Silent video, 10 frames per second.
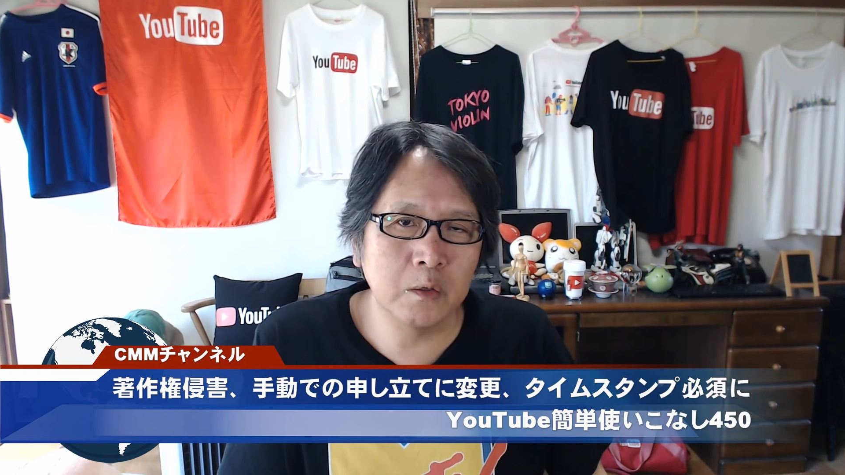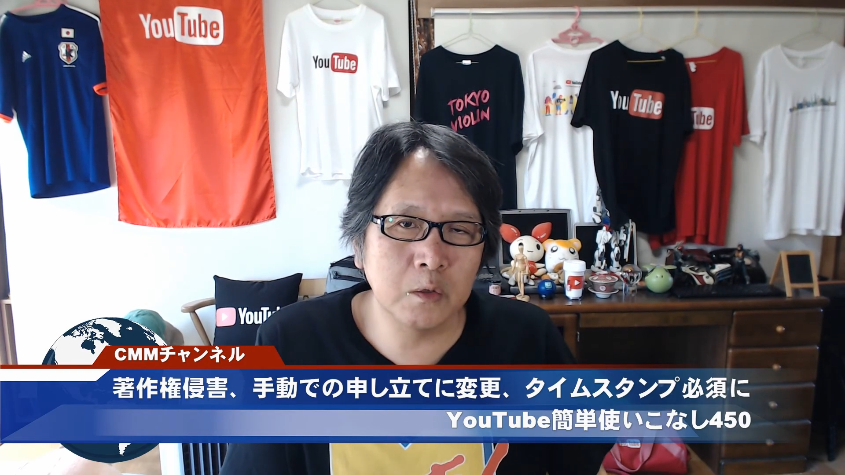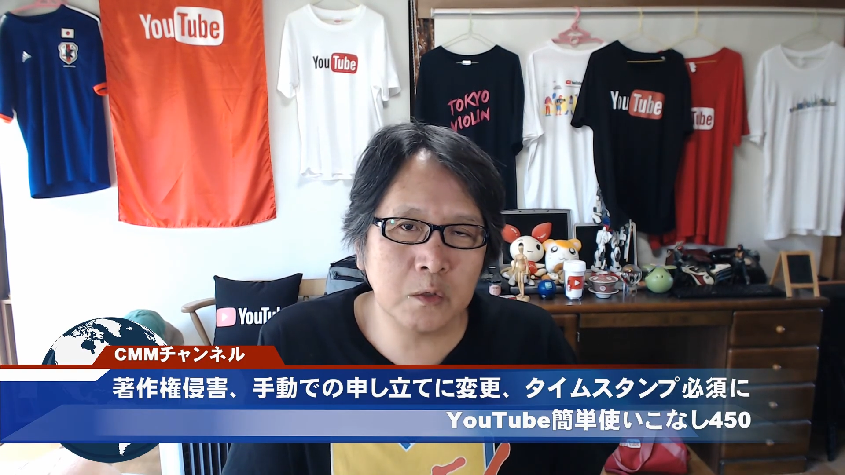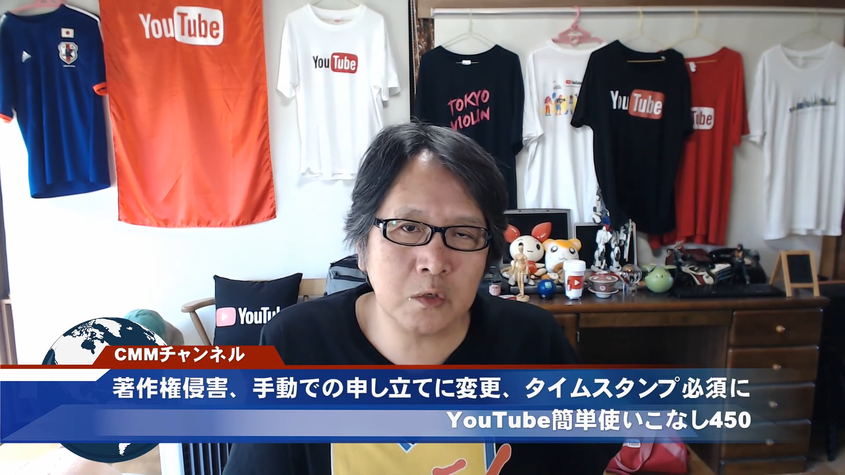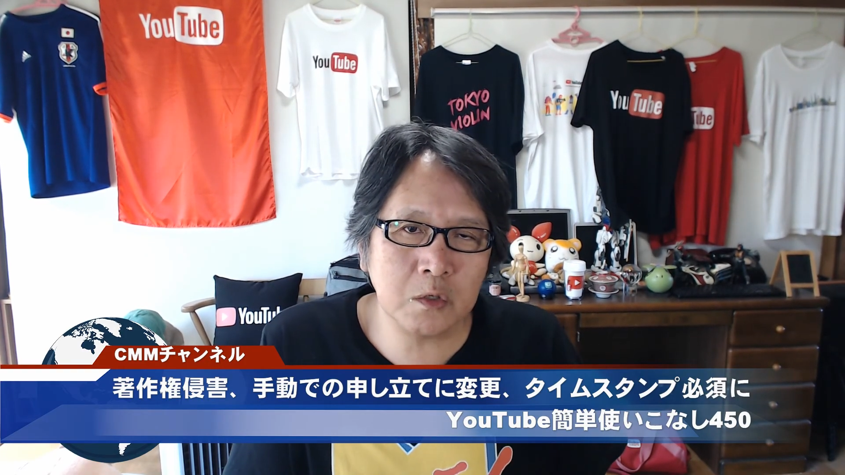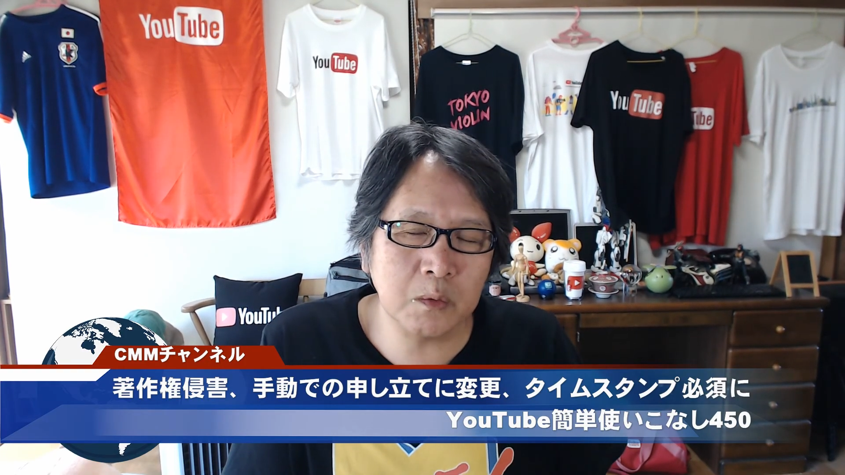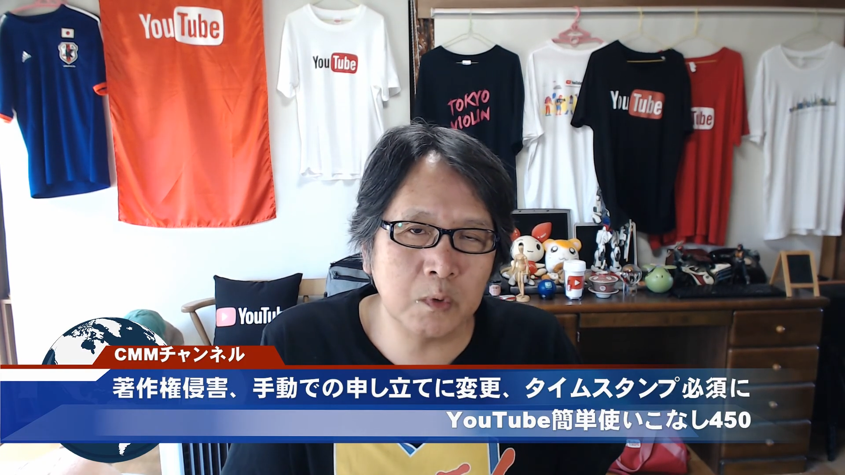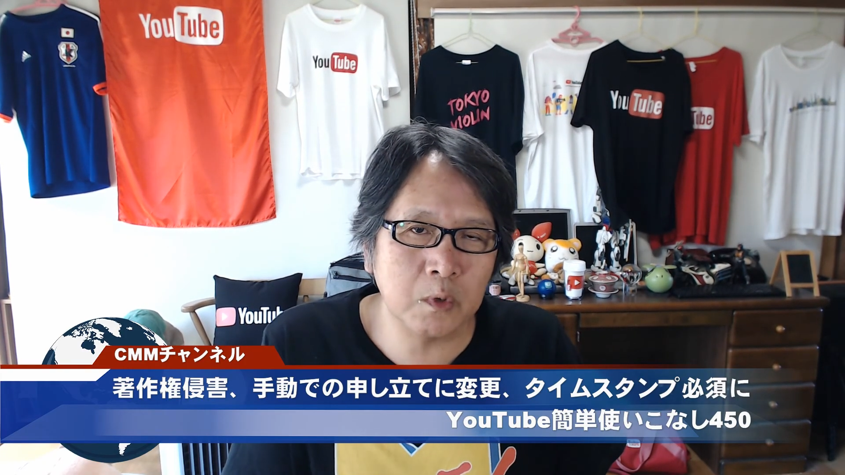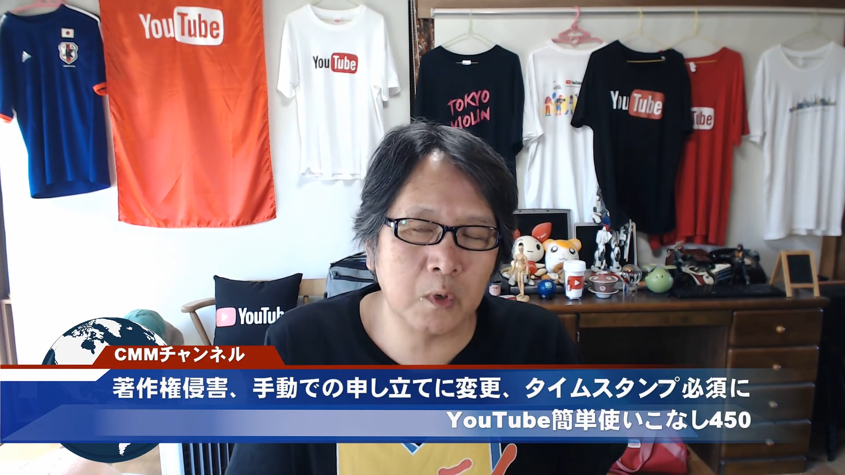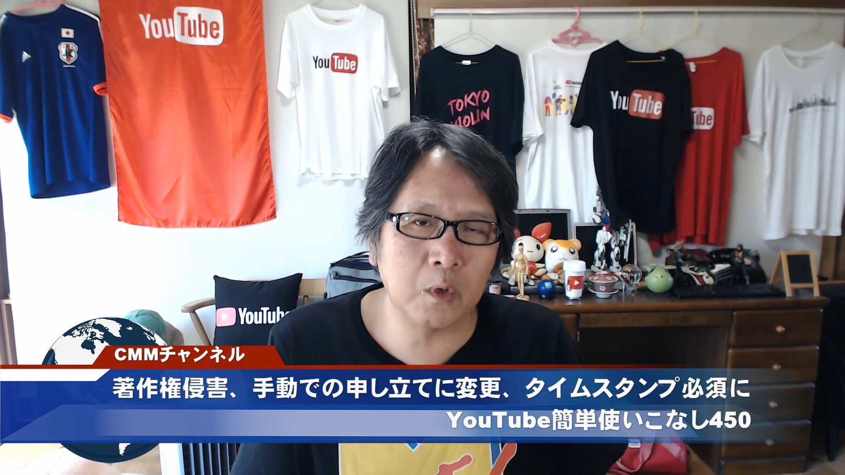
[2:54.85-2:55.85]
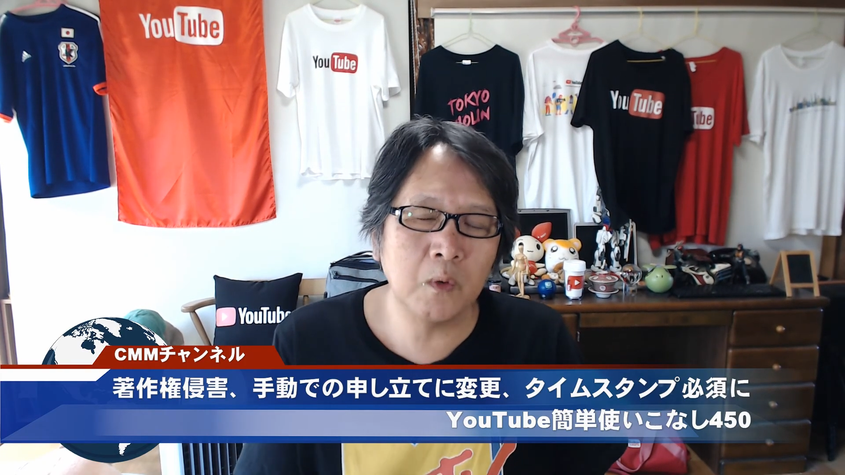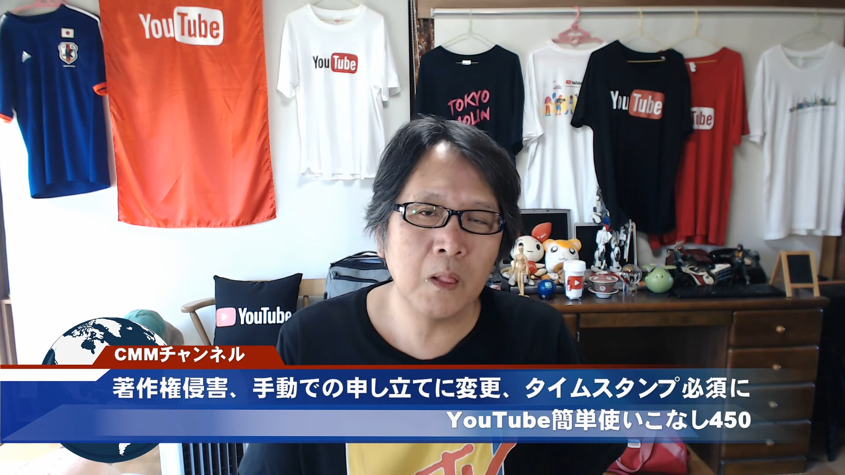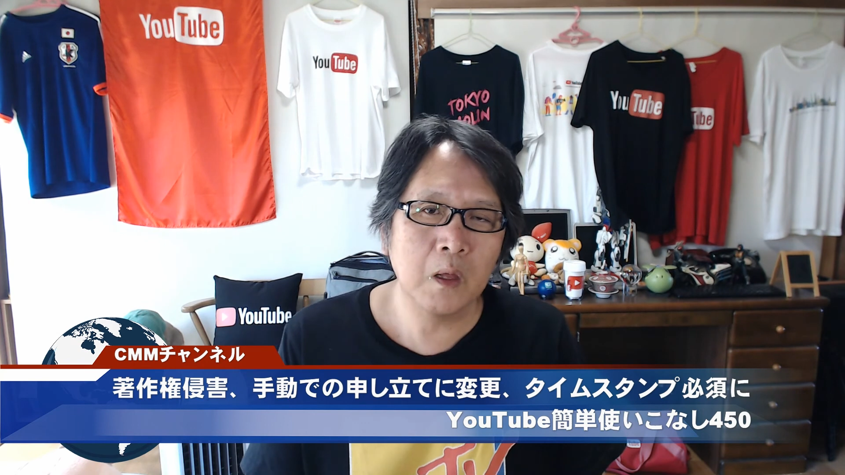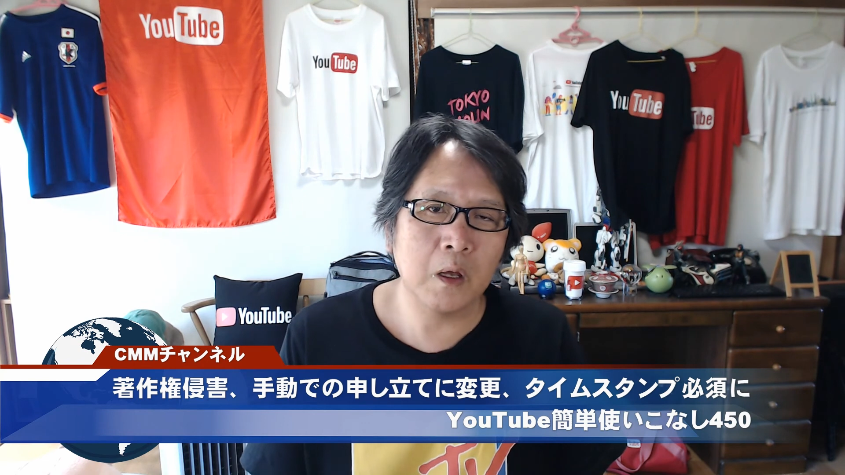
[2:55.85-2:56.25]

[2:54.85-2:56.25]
YouTube の、